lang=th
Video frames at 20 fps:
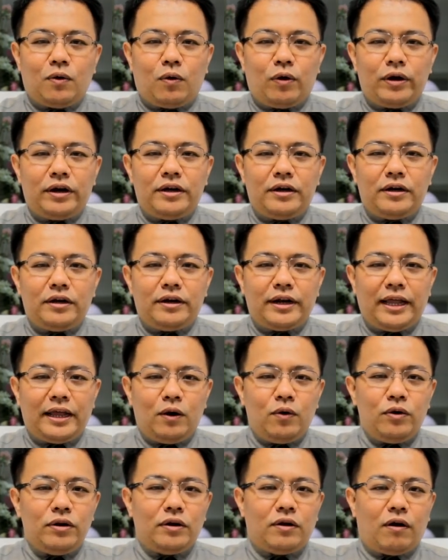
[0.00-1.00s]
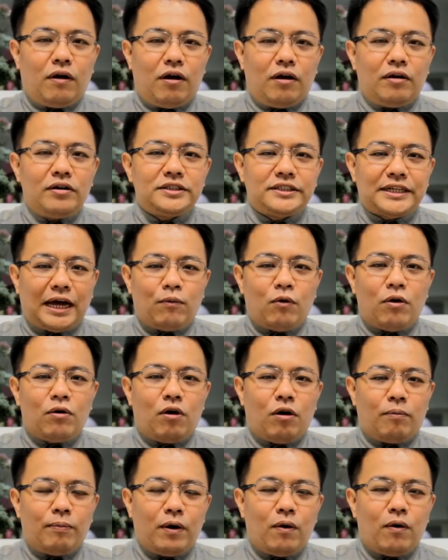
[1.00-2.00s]
คนในรุ่นของสาวก
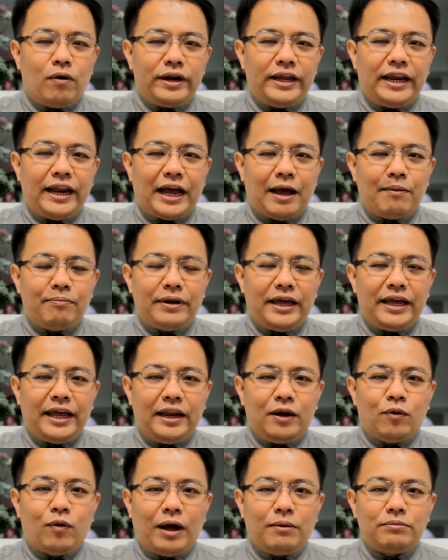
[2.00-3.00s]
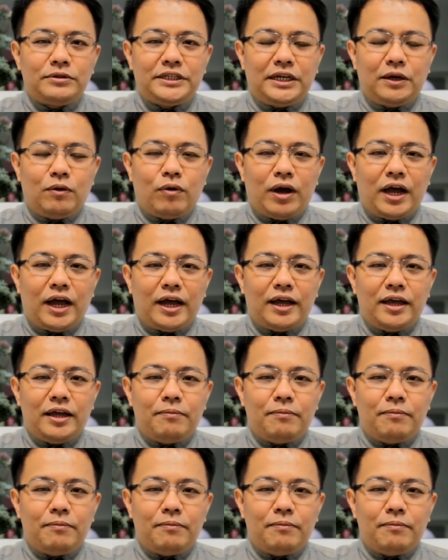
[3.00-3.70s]
ของพระองค์นี้นะครับได้เห็นความจริงว่า